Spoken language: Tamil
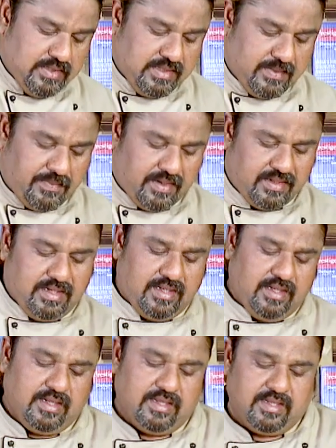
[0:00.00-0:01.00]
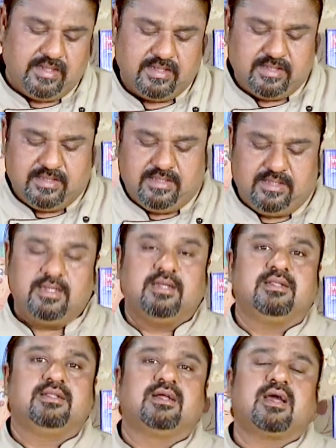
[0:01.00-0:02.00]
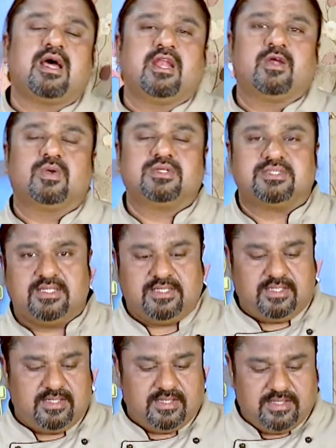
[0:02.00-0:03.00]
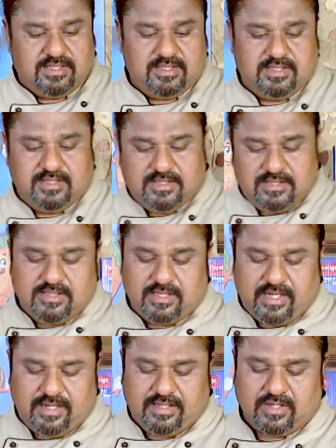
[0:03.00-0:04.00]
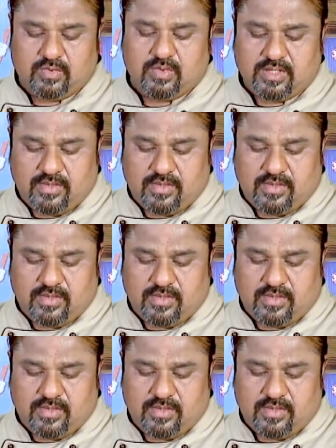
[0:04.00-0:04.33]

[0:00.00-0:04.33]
இந்த பட்டரில் இந்த கார்லிக்கோடு சேர்ந்து இது லைட்டாக குக்